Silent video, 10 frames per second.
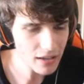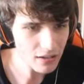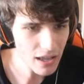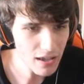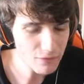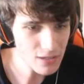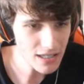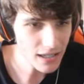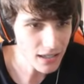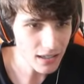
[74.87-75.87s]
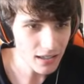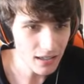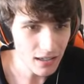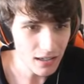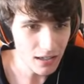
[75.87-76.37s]
né? É, é você?
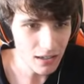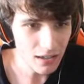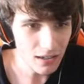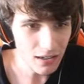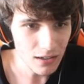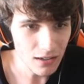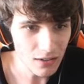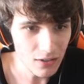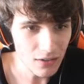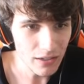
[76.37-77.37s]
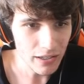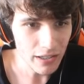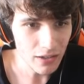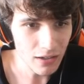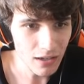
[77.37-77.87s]
Sim, sou
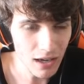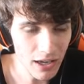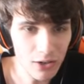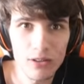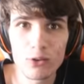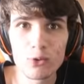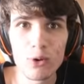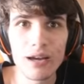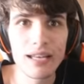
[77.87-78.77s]
eu! Ah, eu não tô